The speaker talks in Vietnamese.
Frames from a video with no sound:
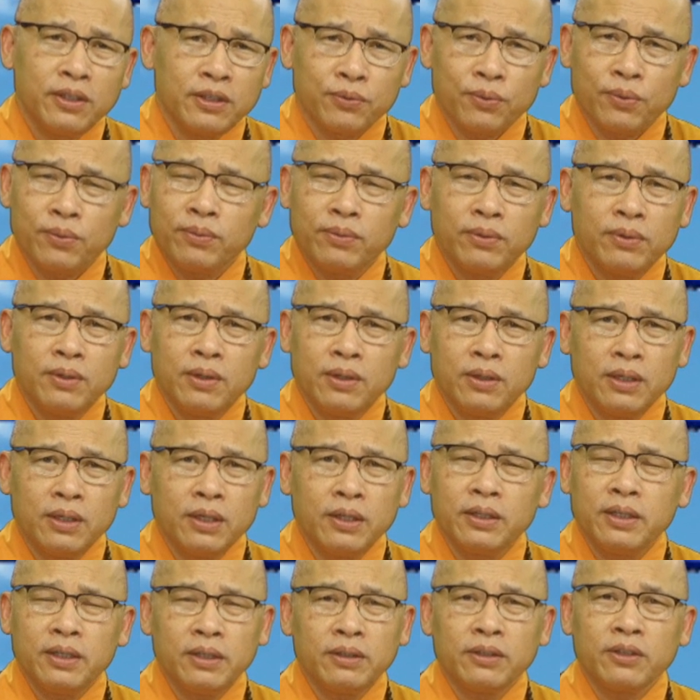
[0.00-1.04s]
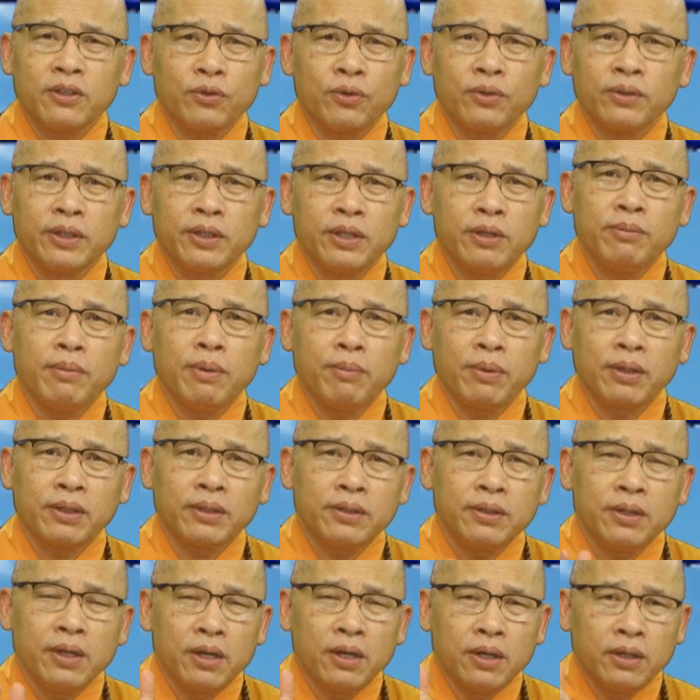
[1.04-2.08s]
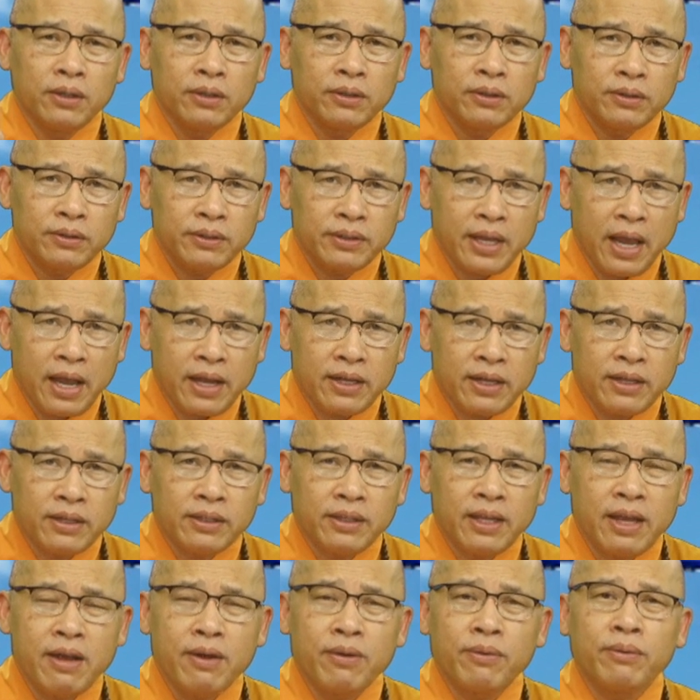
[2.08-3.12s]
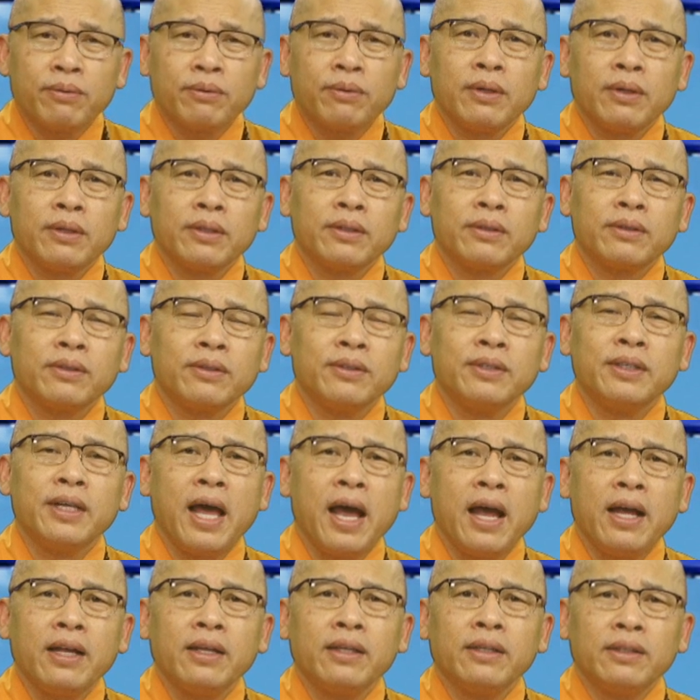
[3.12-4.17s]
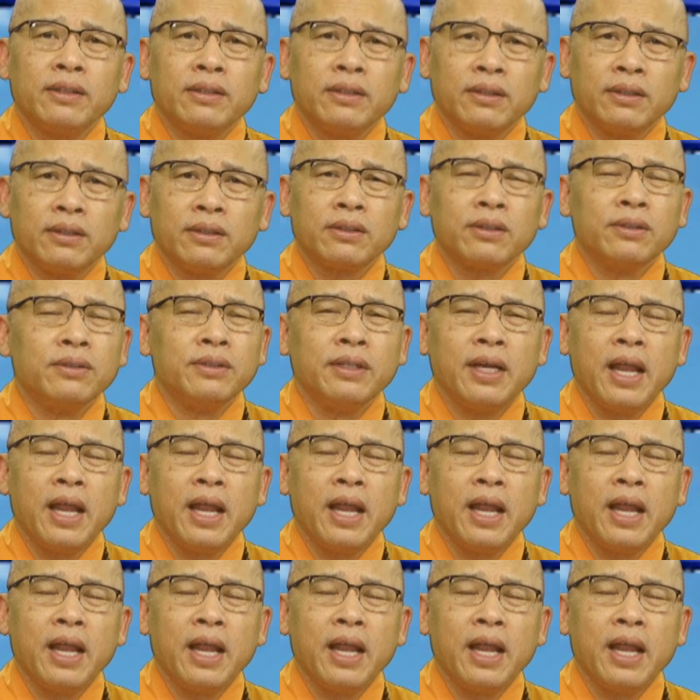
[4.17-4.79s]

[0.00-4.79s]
ngài xá lợi pháp khuyên trưởng giả có cô độc